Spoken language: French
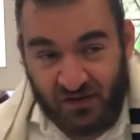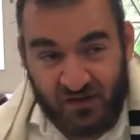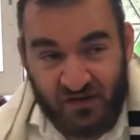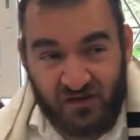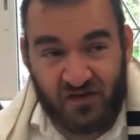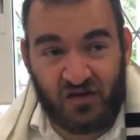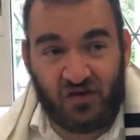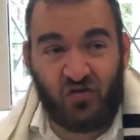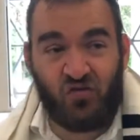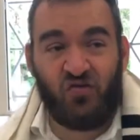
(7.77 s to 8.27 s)

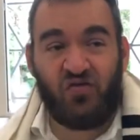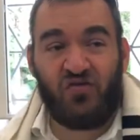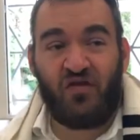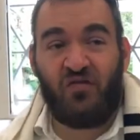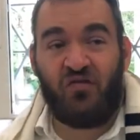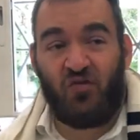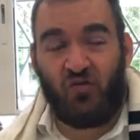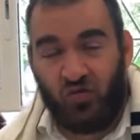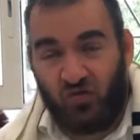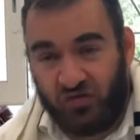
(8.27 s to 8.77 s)
c'est que nous
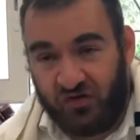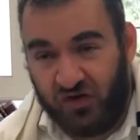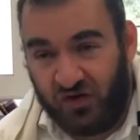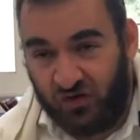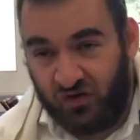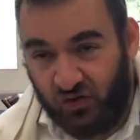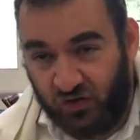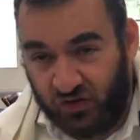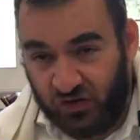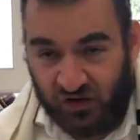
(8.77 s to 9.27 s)
avons compté
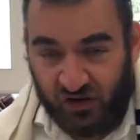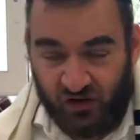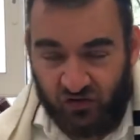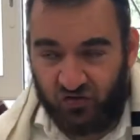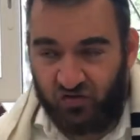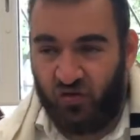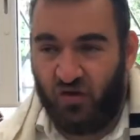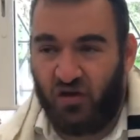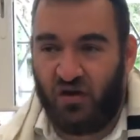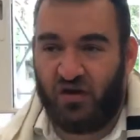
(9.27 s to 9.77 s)
donc hier
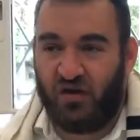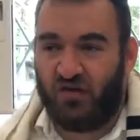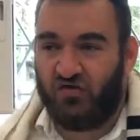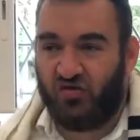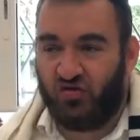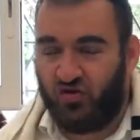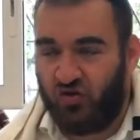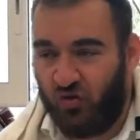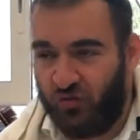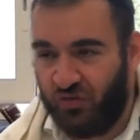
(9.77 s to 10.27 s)
soir et
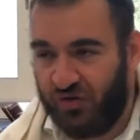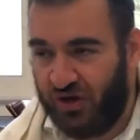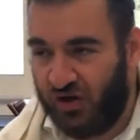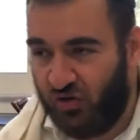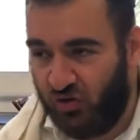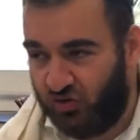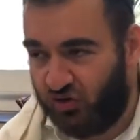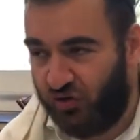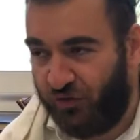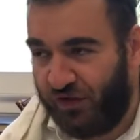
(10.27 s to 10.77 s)
ceux qui ont oublié
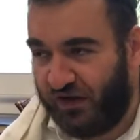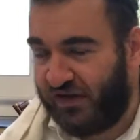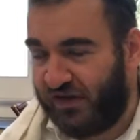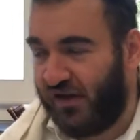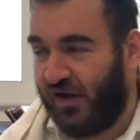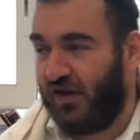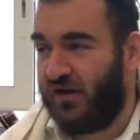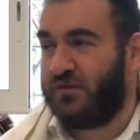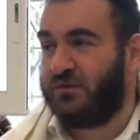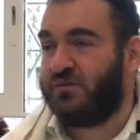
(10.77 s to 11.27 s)
donc ce
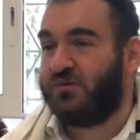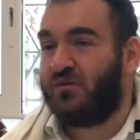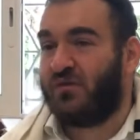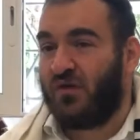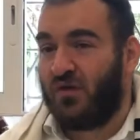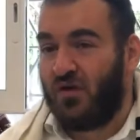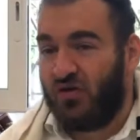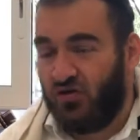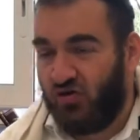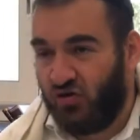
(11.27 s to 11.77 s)
matin,
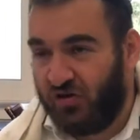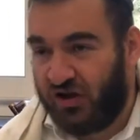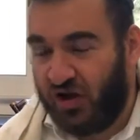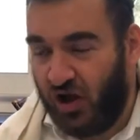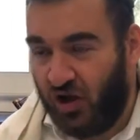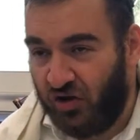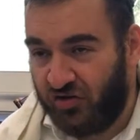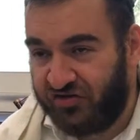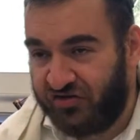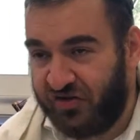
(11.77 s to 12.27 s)
le
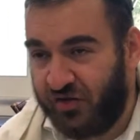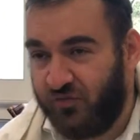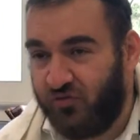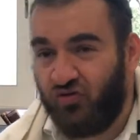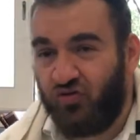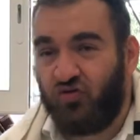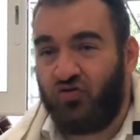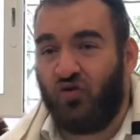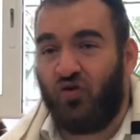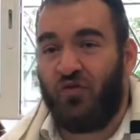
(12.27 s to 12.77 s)
40e
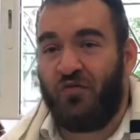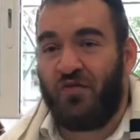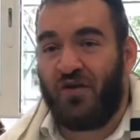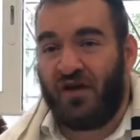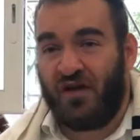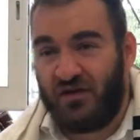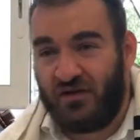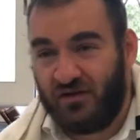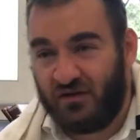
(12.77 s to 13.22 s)
jour de Romer.